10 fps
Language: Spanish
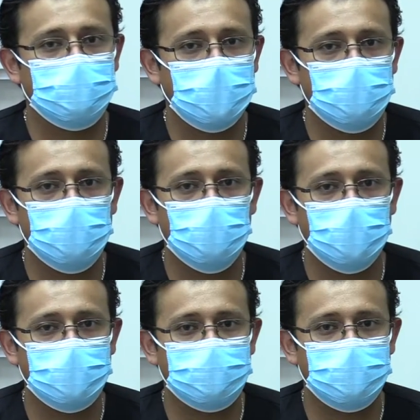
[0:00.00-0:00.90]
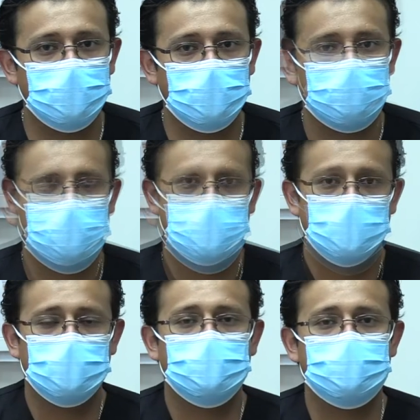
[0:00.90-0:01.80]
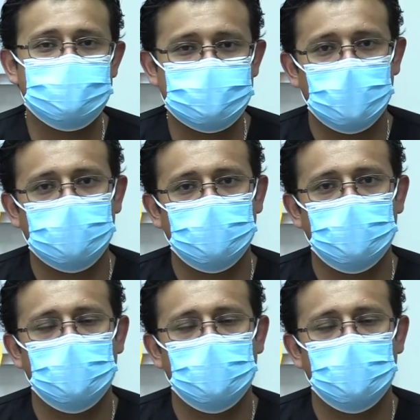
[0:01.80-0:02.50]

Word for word: no ha variado mucho. Este mensaje